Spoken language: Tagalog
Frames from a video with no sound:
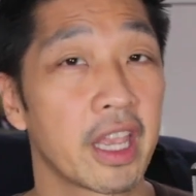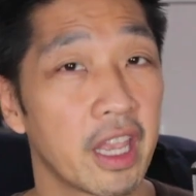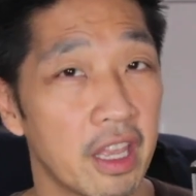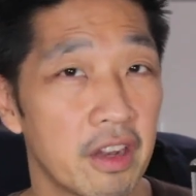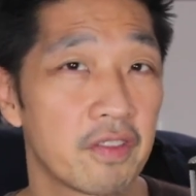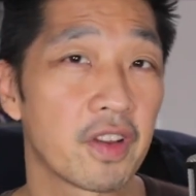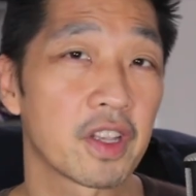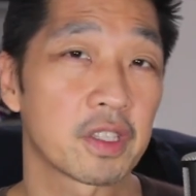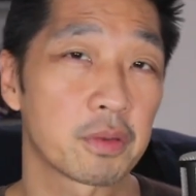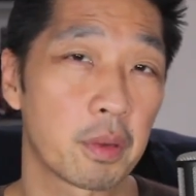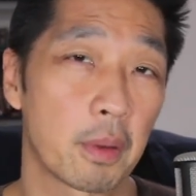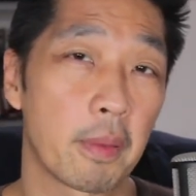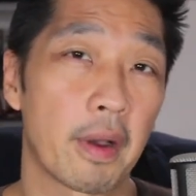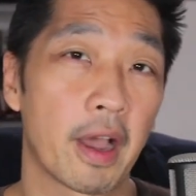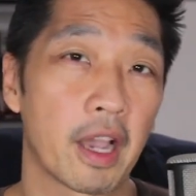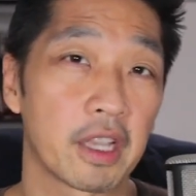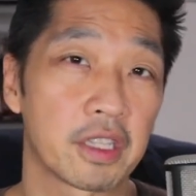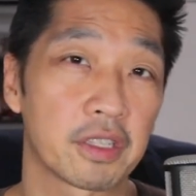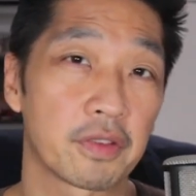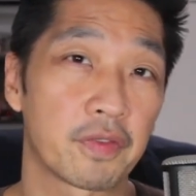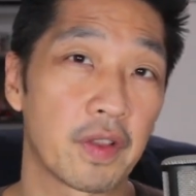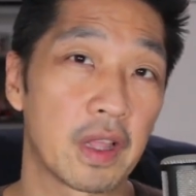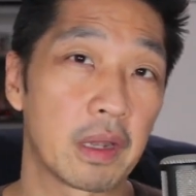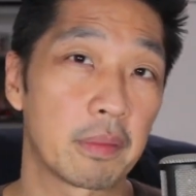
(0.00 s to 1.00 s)
invest pa ba kayo
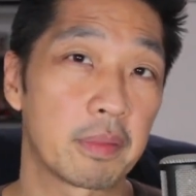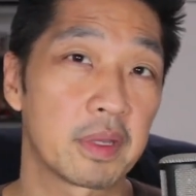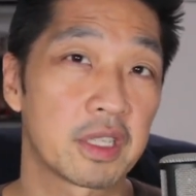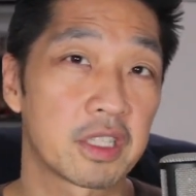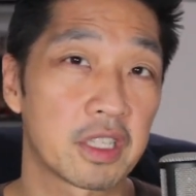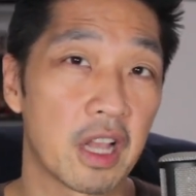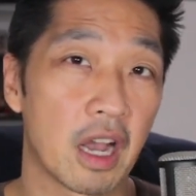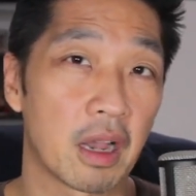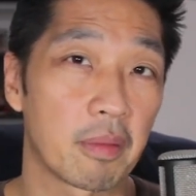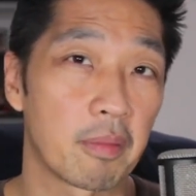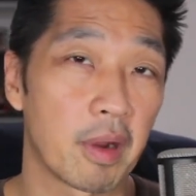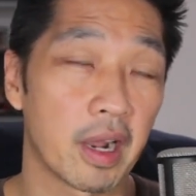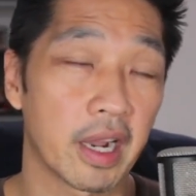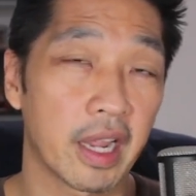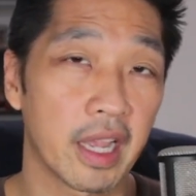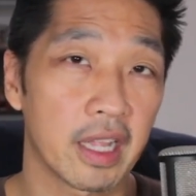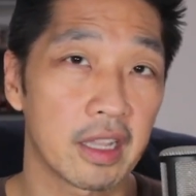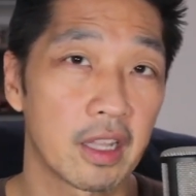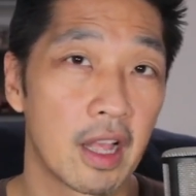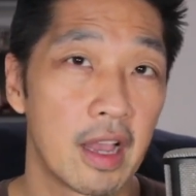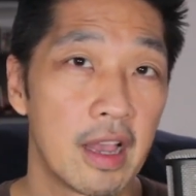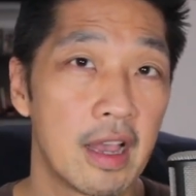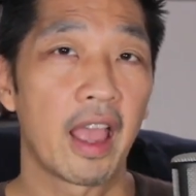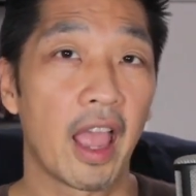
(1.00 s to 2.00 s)
sa Philippine stock market?